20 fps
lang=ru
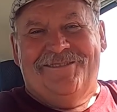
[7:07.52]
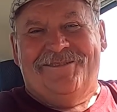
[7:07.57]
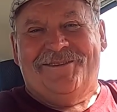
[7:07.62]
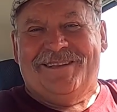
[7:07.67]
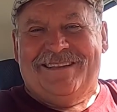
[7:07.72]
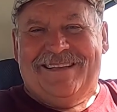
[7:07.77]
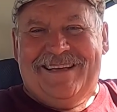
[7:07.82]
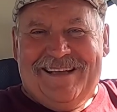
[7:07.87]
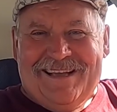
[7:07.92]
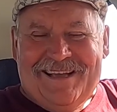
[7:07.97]

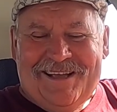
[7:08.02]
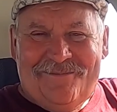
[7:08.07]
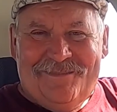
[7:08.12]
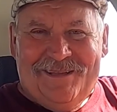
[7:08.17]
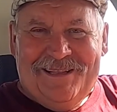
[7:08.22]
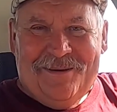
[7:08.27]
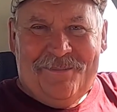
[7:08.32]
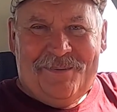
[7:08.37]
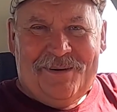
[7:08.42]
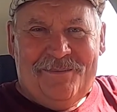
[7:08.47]
Вот такая
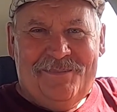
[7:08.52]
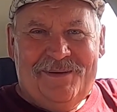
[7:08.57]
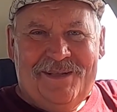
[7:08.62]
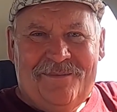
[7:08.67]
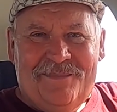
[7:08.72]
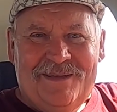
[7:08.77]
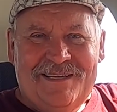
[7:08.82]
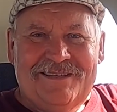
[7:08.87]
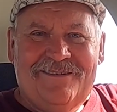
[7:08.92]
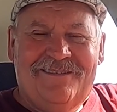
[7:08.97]
была
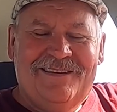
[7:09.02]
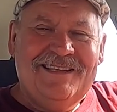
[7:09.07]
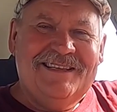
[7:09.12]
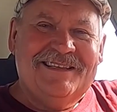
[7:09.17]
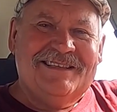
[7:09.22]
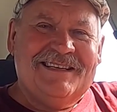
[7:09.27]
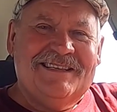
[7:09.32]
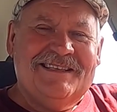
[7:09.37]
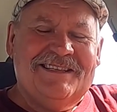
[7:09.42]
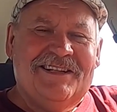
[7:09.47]
проблема. И
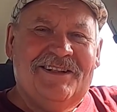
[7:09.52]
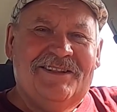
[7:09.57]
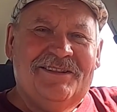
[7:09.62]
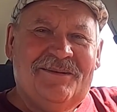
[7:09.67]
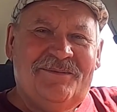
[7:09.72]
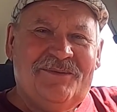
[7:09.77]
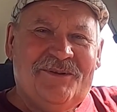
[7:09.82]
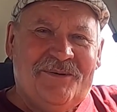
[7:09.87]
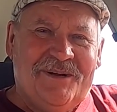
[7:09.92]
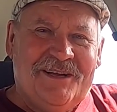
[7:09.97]
заводиться стал
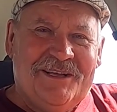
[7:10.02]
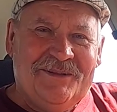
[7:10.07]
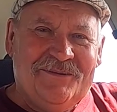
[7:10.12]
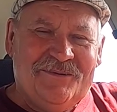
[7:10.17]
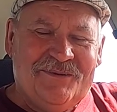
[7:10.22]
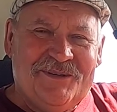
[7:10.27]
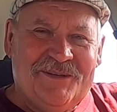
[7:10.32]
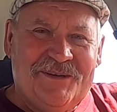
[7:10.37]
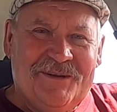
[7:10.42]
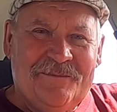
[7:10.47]
намного
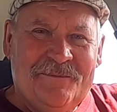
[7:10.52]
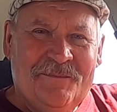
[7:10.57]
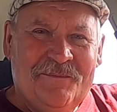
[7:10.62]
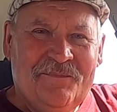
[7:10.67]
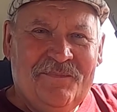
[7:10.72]
лучше,